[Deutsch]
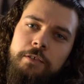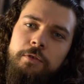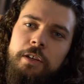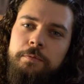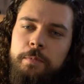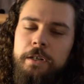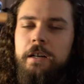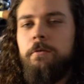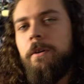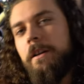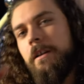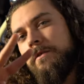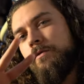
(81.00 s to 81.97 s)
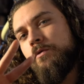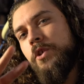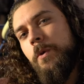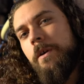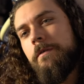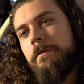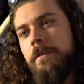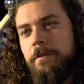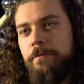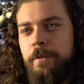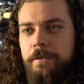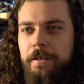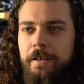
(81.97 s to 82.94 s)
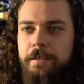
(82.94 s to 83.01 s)
Also erstmal Hallo an alle Zuschauer. Ich
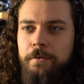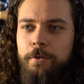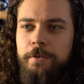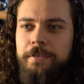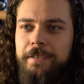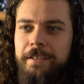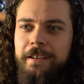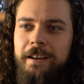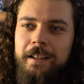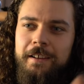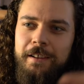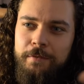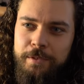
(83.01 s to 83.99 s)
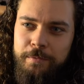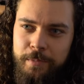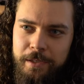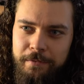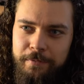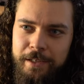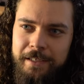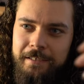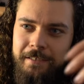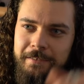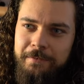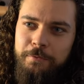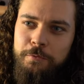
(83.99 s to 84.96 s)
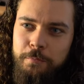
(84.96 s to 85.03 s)
vertrete heute hier Harley Davidson Bielefeld
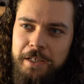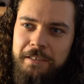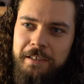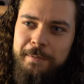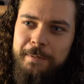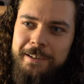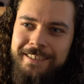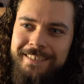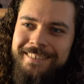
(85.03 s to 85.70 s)
und mich selber.